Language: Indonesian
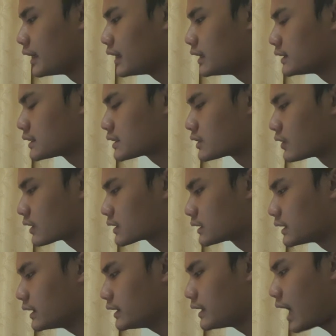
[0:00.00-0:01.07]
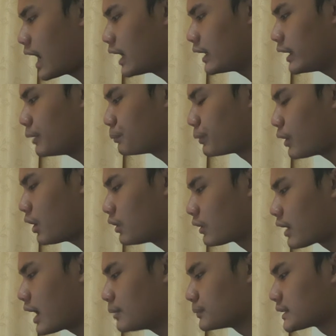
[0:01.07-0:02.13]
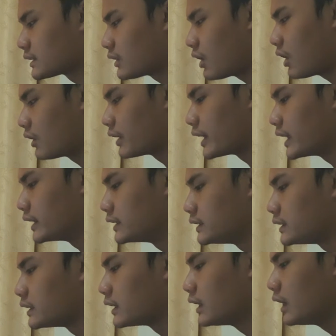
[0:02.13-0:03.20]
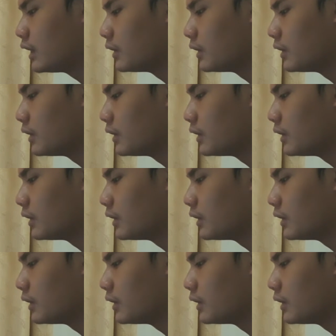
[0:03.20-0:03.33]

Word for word: instruksi dari program storage